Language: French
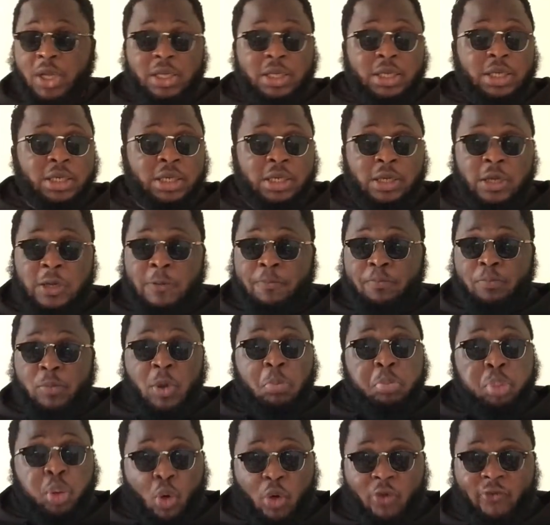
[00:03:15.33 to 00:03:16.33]
qui
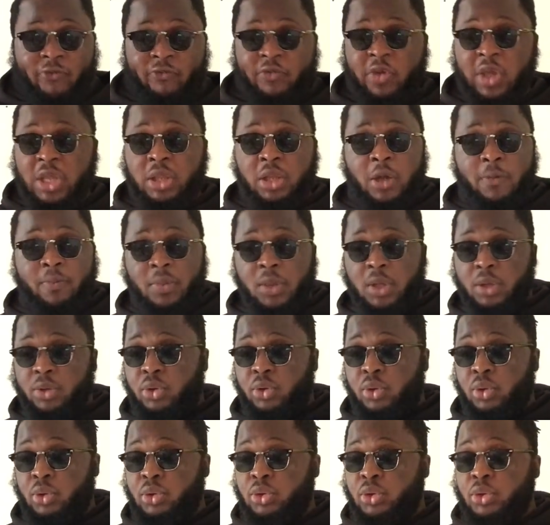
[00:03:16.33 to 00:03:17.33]
profitent
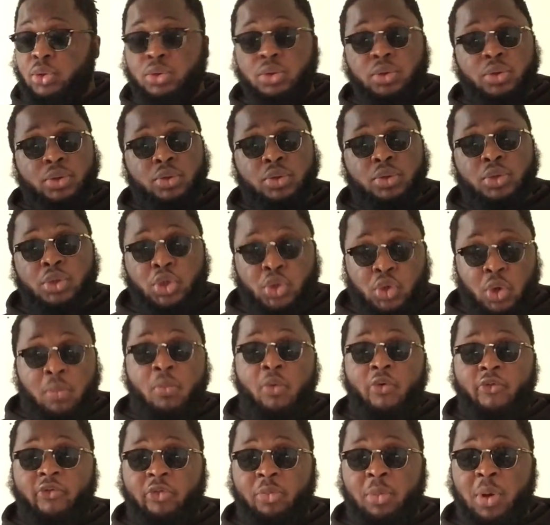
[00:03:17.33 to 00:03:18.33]
de, ce
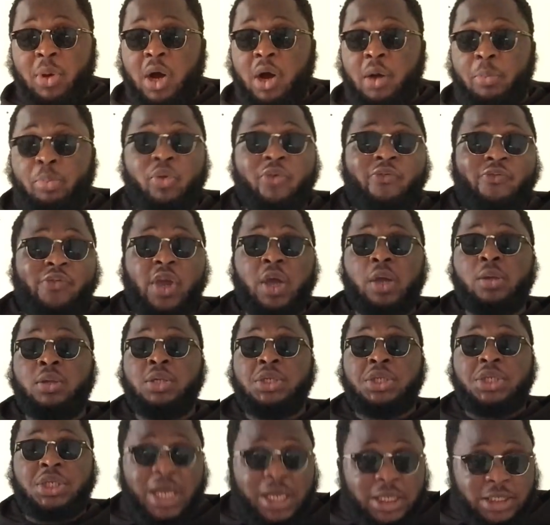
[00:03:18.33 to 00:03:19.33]
mouvement pour faire
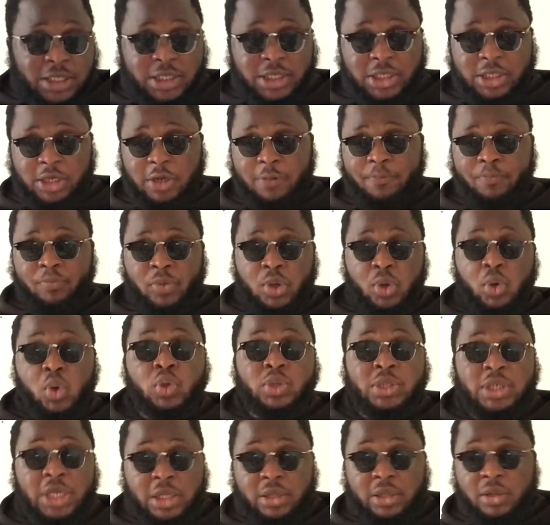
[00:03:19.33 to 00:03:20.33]
une chasse
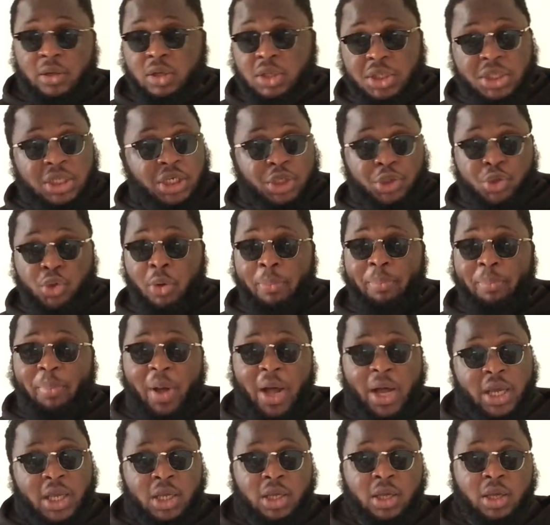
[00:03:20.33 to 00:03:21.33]
aux étrangers sur
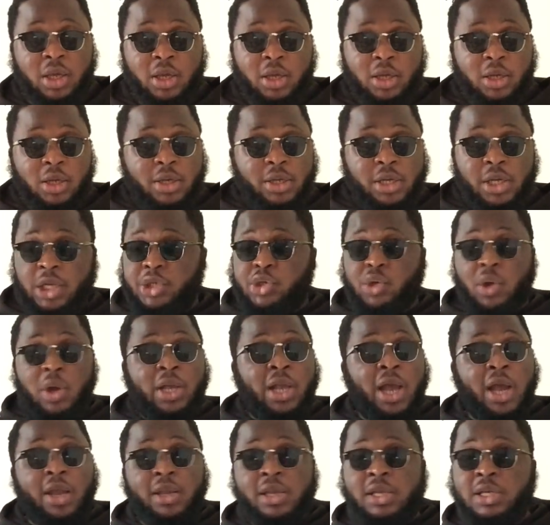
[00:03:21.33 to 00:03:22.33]
Paris. Ils
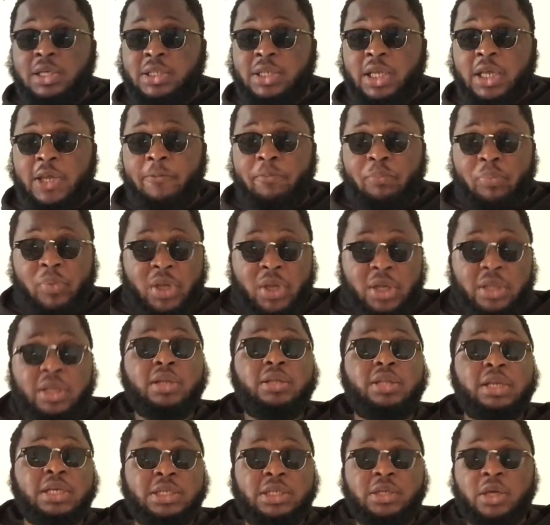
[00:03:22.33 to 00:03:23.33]
organisent des,
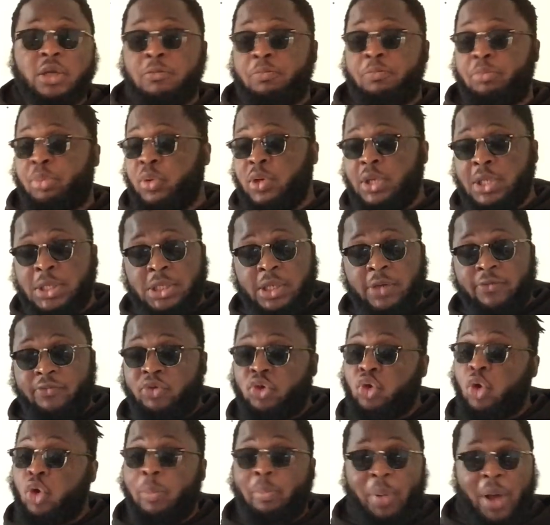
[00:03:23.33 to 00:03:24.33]
des descentes punitives
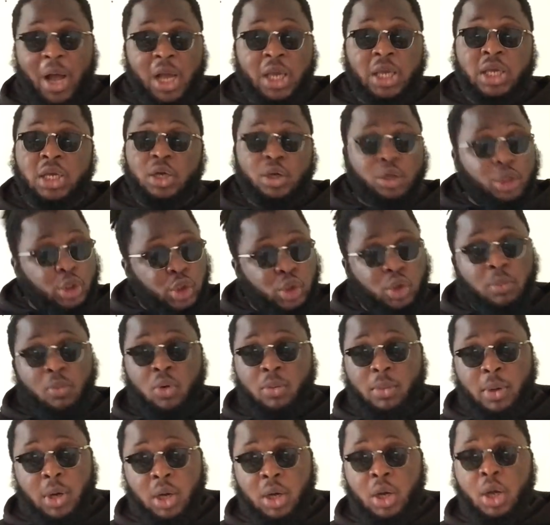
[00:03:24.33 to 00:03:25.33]
sur Paris. En ce
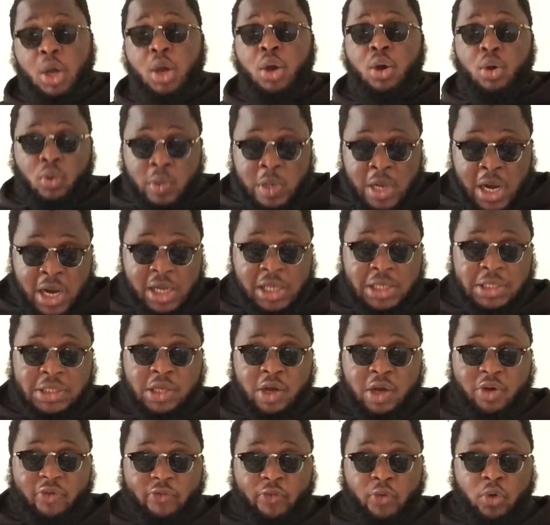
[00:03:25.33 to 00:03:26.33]
moment, on a
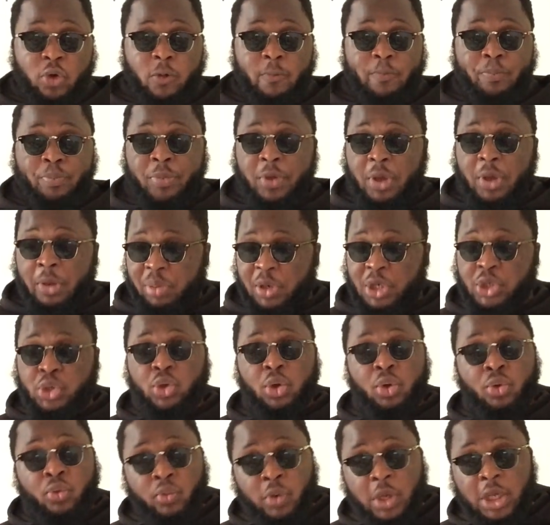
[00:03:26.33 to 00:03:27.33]
les infos parce
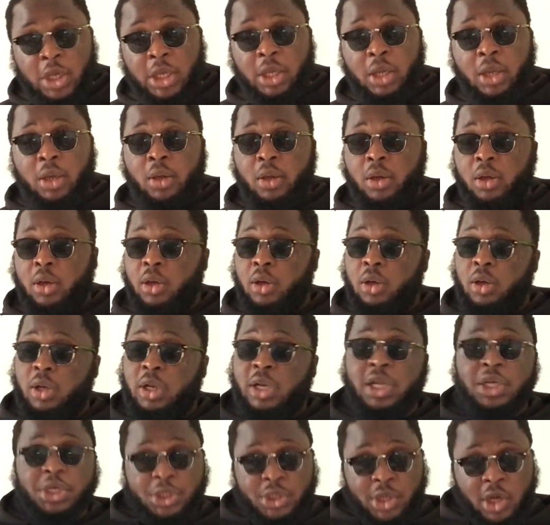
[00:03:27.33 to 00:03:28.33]
que oui, euh,
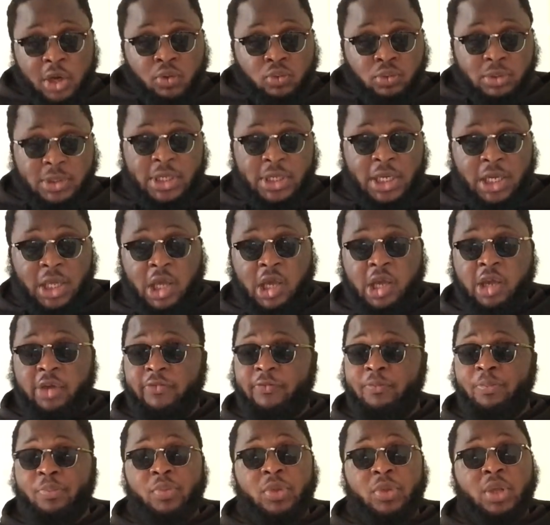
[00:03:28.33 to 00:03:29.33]
les gens nous
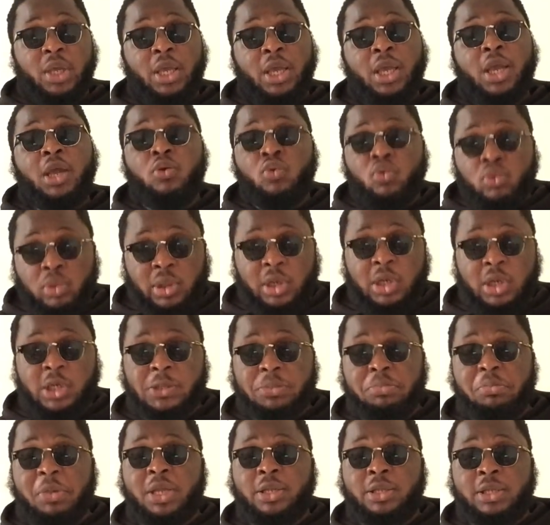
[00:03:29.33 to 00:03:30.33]
écrivent et nous
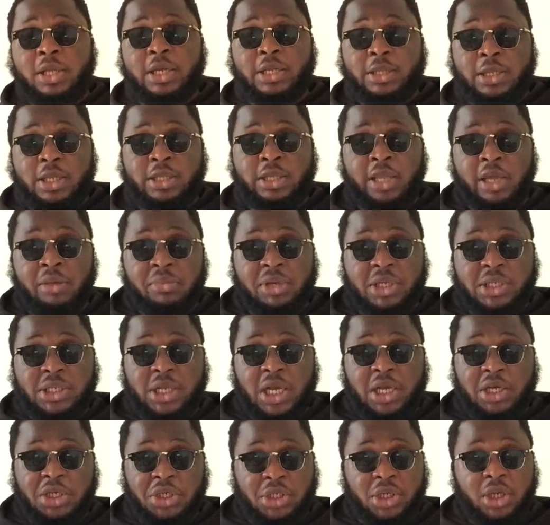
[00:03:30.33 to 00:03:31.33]
transmettent des,
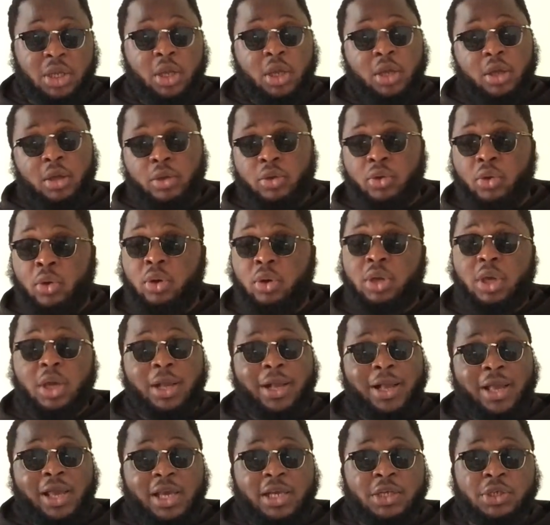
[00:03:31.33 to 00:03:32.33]
messages. Donc,
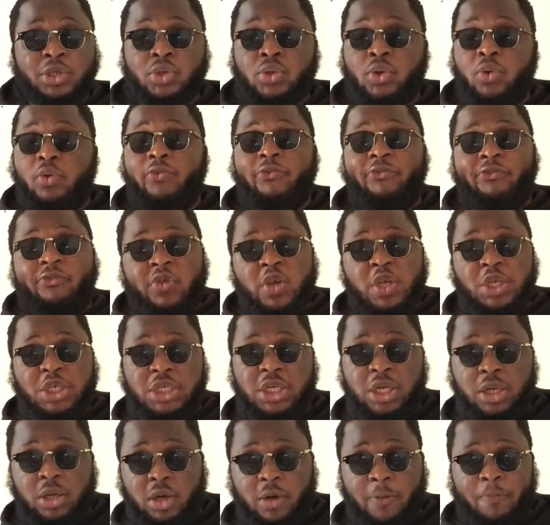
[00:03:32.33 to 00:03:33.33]
restons
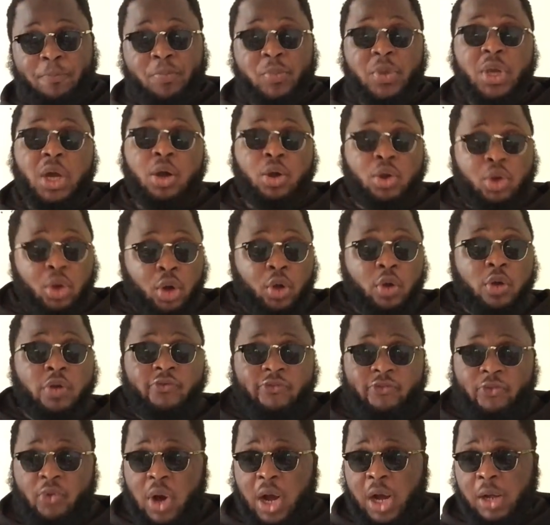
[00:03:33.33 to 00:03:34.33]
vigilants. Encore
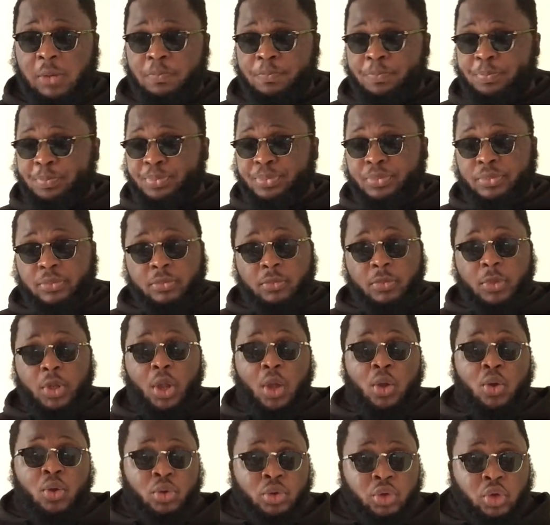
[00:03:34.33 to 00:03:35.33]
une fois,
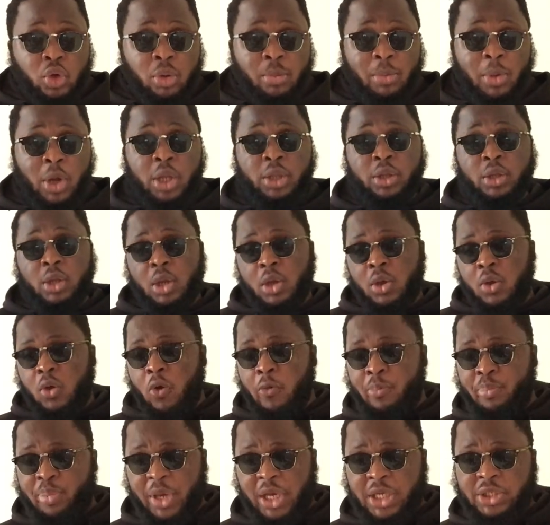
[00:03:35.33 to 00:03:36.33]
on demande
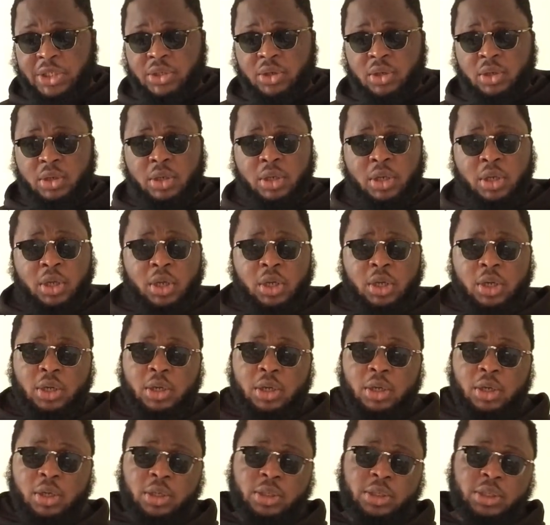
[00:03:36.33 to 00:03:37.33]
aux personnes
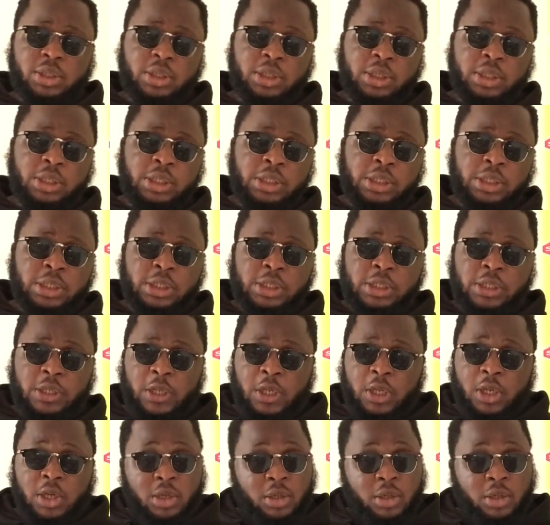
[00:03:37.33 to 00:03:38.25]
euh, qui,